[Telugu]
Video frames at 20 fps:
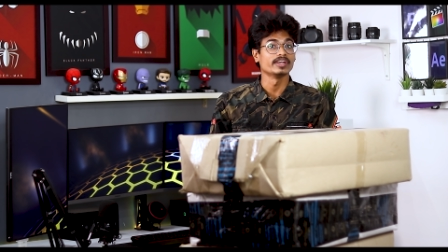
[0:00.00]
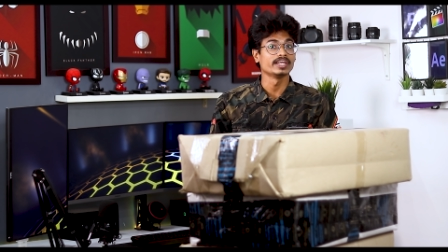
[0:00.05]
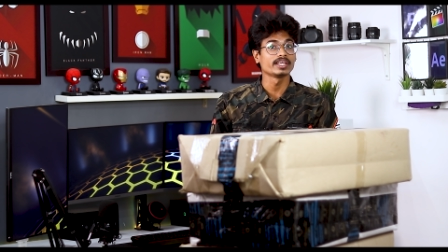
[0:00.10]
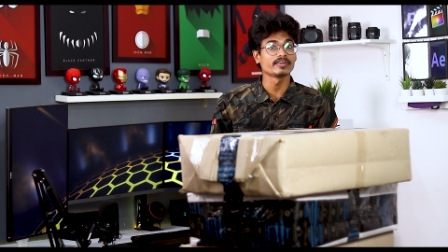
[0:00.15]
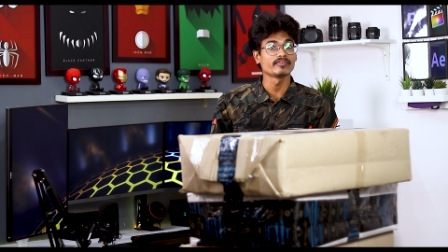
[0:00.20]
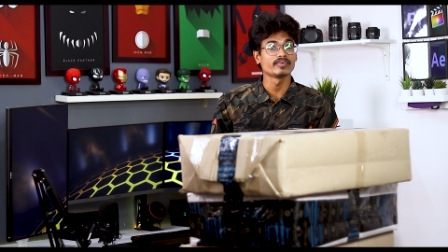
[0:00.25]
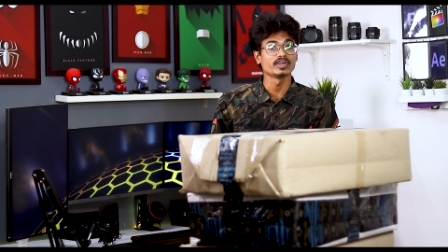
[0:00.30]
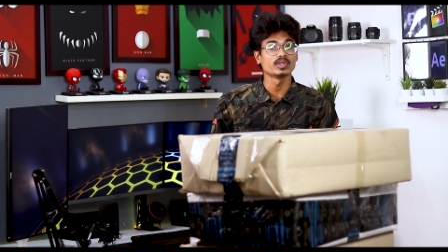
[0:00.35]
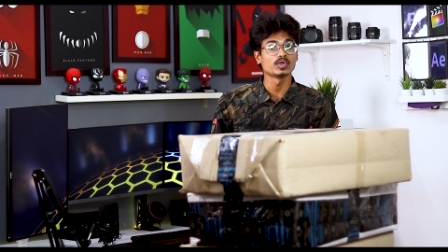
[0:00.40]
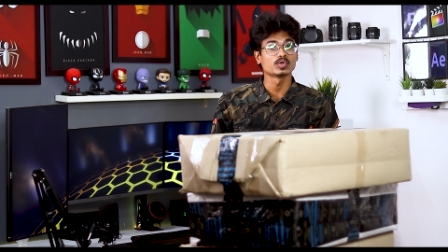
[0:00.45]

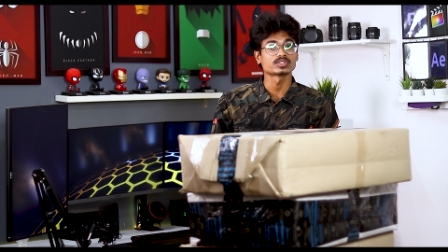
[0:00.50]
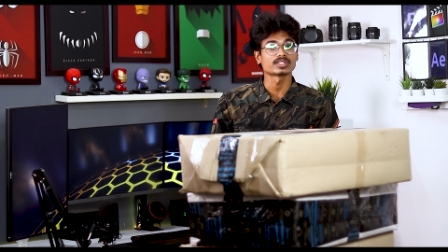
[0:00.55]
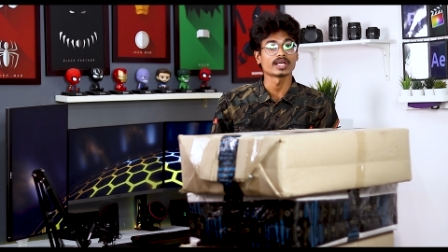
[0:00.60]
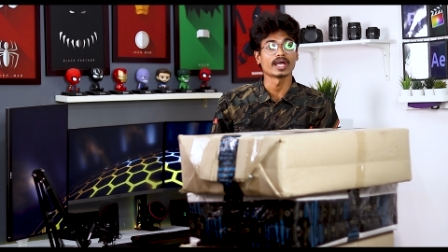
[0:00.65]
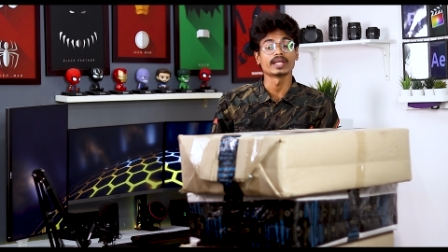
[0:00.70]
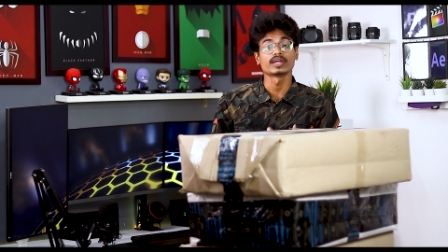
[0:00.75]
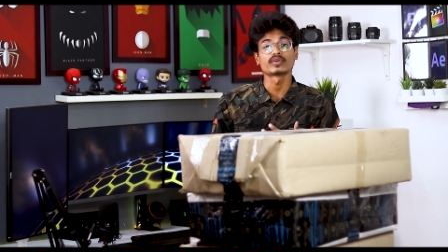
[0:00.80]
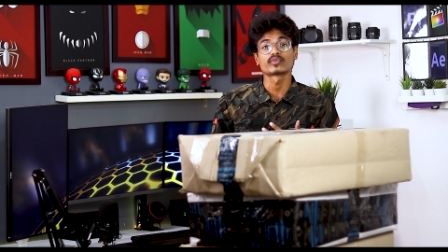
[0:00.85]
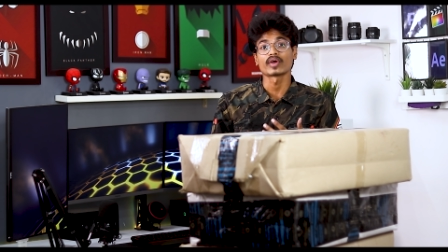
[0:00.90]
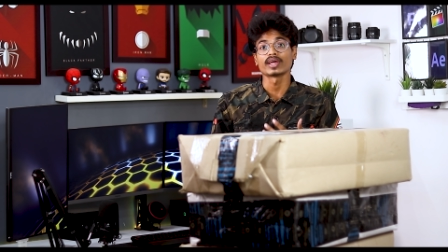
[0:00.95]
వెడ్డింగ్ వీడియోస్
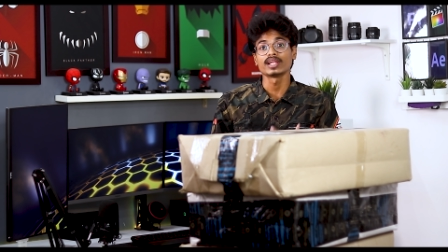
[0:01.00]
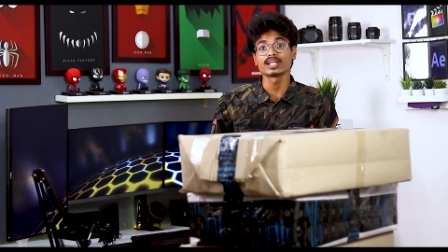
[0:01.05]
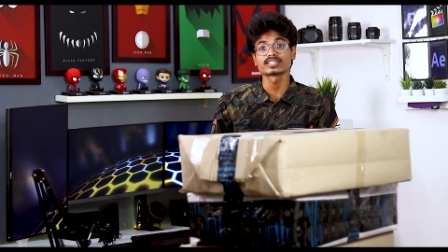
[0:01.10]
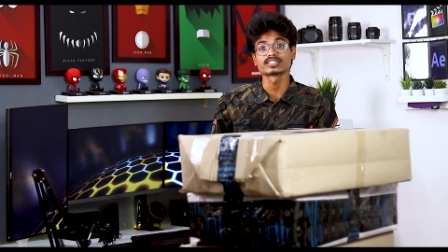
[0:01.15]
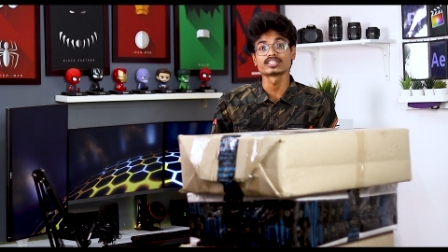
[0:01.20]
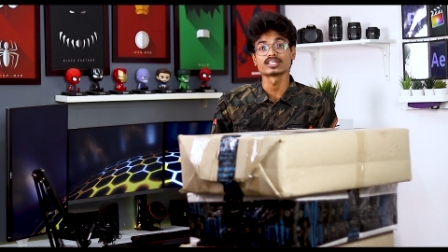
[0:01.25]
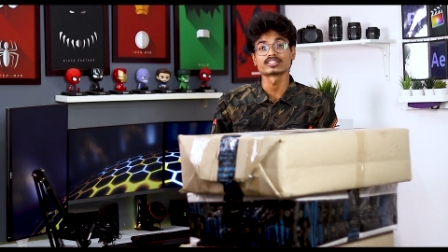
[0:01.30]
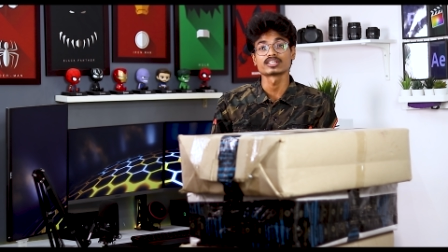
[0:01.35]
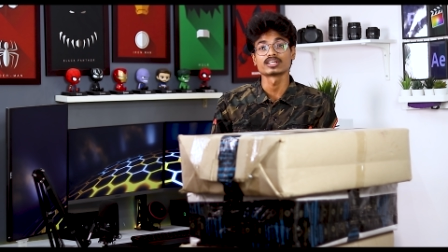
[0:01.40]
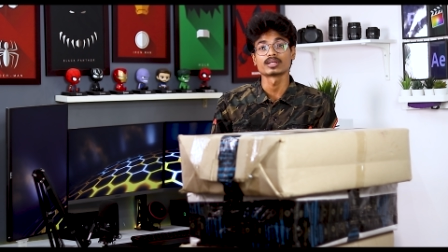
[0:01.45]
అండ్
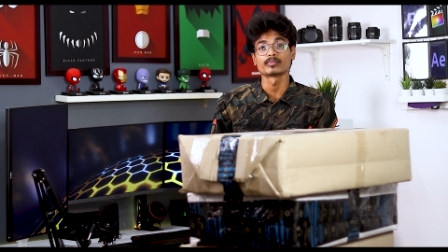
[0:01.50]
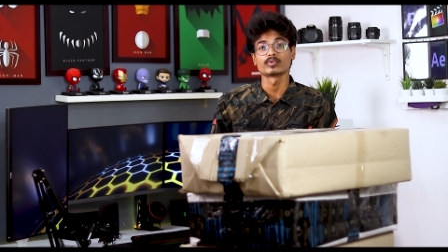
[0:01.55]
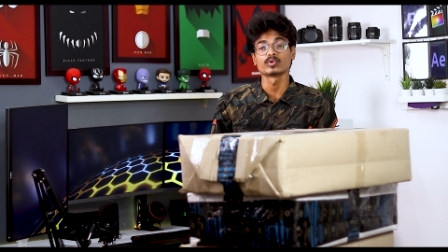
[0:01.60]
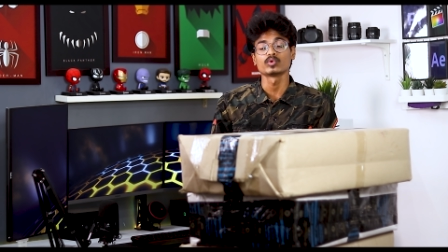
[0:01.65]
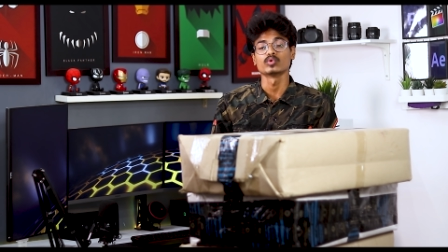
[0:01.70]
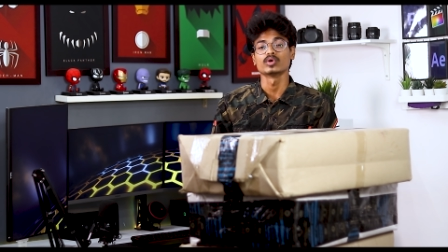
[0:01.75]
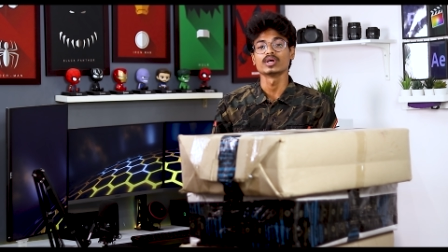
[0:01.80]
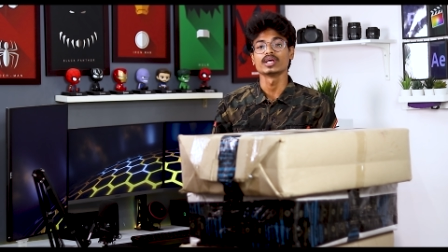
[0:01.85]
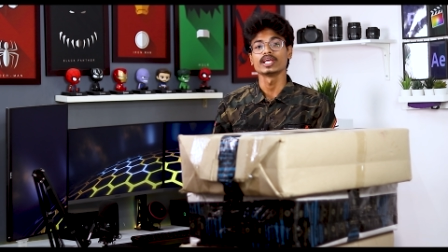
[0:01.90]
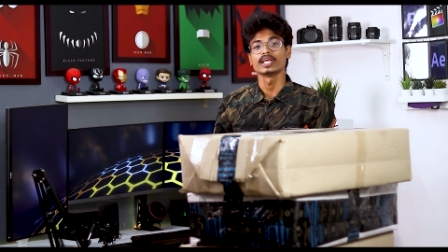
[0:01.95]
ట్రైలర్స్
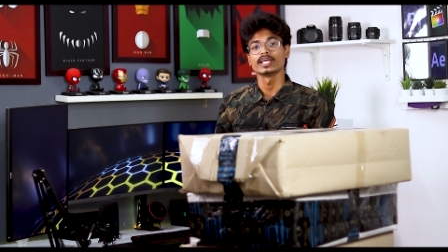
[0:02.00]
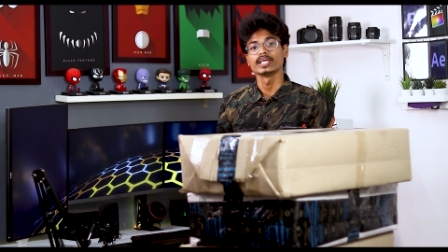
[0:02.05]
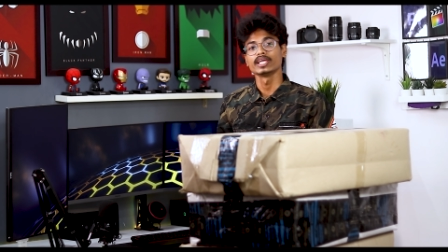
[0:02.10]
చేసేటప్పుడు